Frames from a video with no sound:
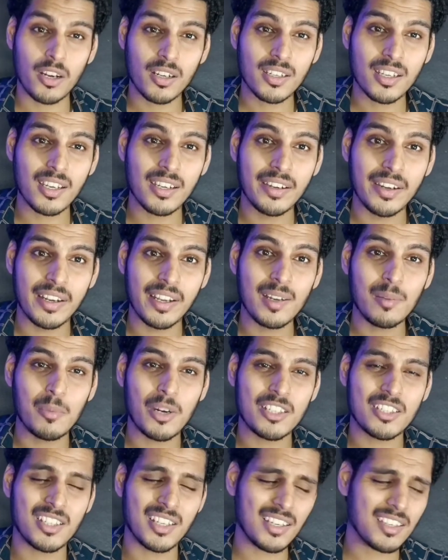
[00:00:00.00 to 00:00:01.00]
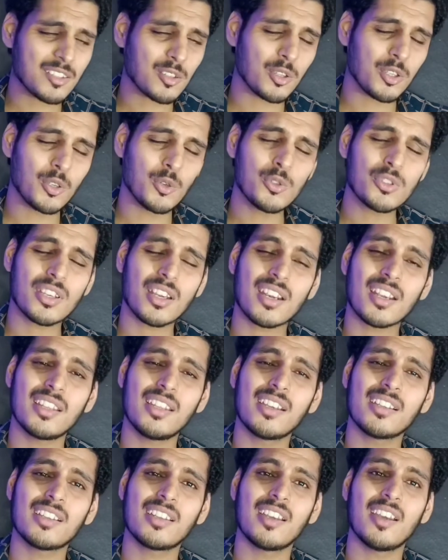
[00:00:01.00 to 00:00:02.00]
प्रोडक्ट की डिटेल बट चलिए इसको यूज़ करके
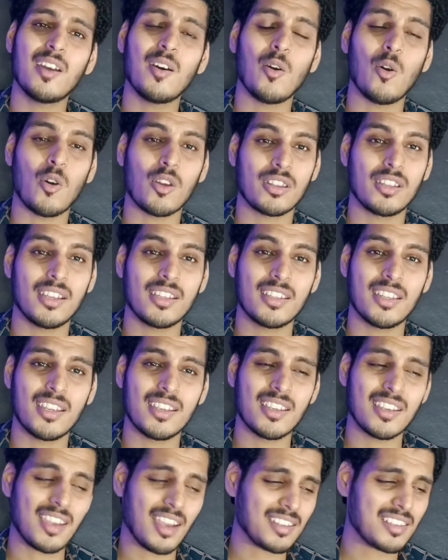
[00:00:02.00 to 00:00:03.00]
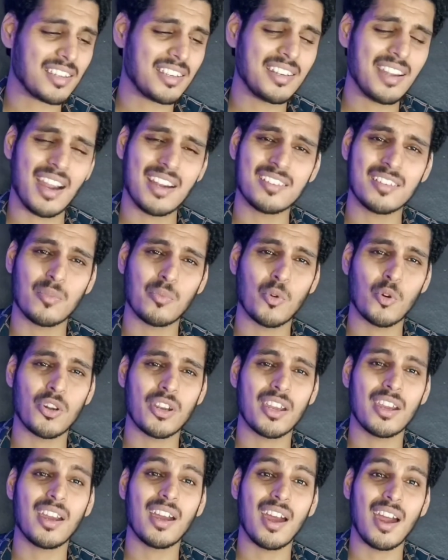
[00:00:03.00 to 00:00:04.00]
देखते हैं और देखते हैं कि कैसा इन हैंड
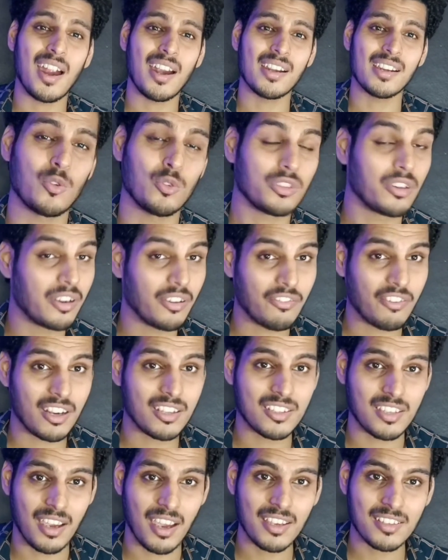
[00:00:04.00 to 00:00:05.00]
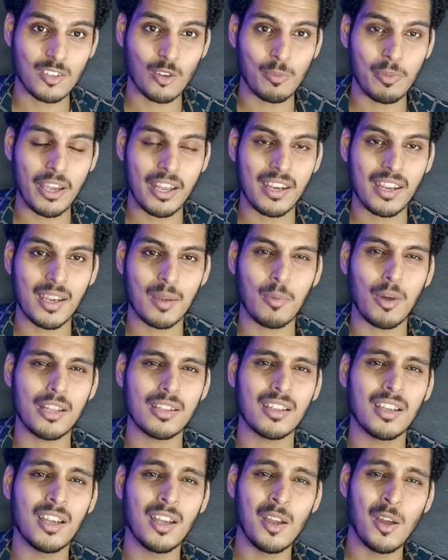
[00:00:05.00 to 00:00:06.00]
सपोर्ट है एंड कुछ डिफरेंस है इसको पहनने के
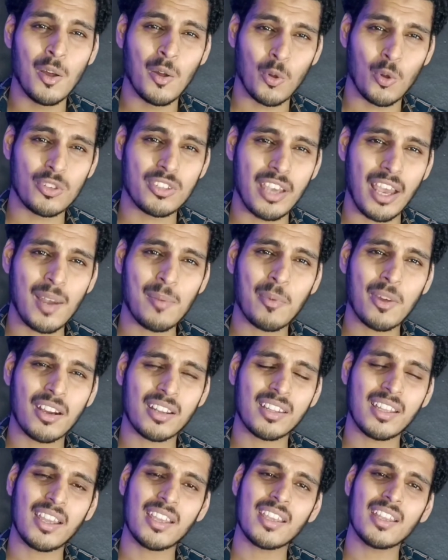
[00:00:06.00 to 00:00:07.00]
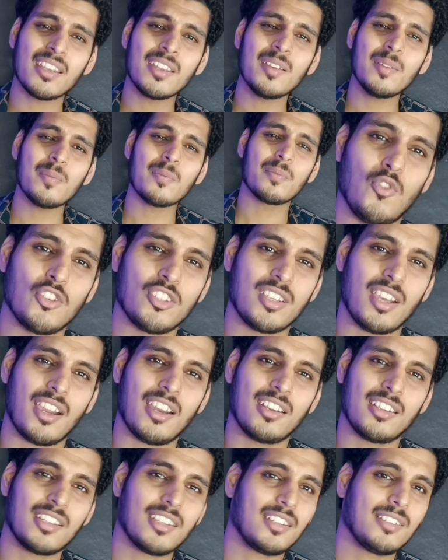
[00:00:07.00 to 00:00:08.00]
बाद कुछ हेल्प करता है कि नहीं वो चेक
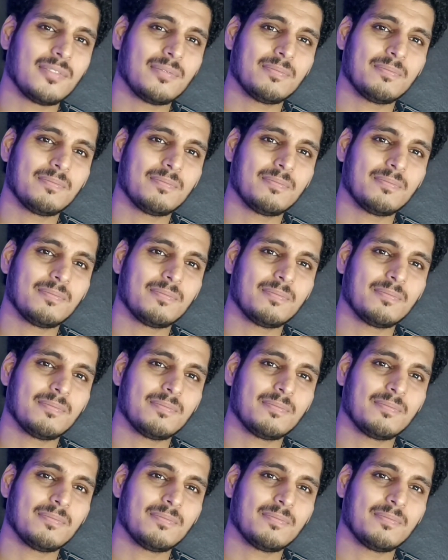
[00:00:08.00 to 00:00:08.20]
करते